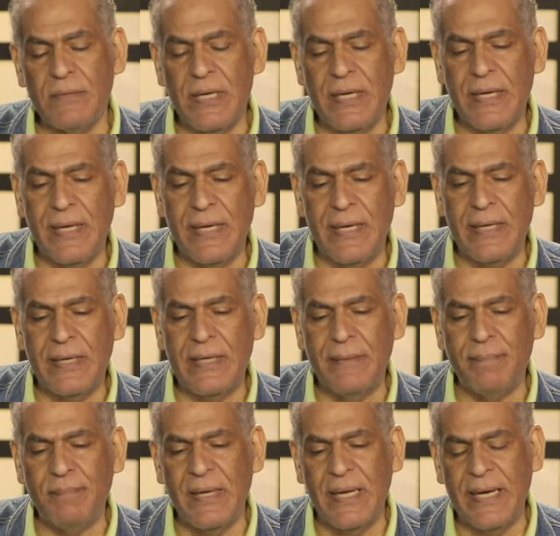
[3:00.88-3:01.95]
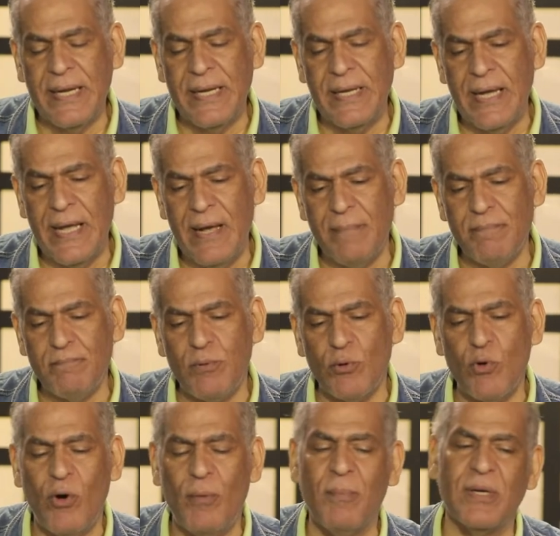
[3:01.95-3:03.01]
آه، لبنانيه
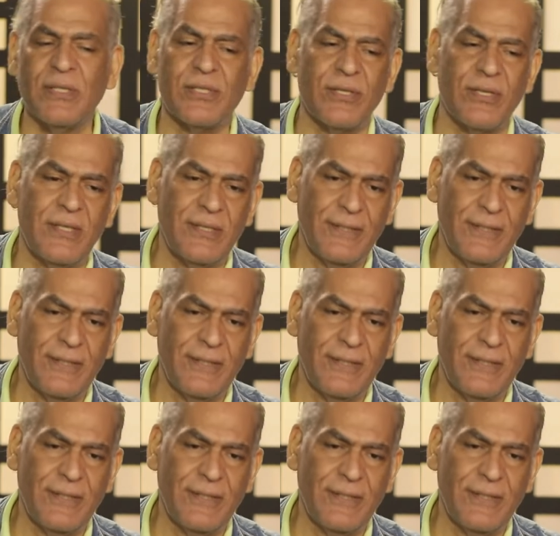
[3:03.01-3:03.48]
بروح مصر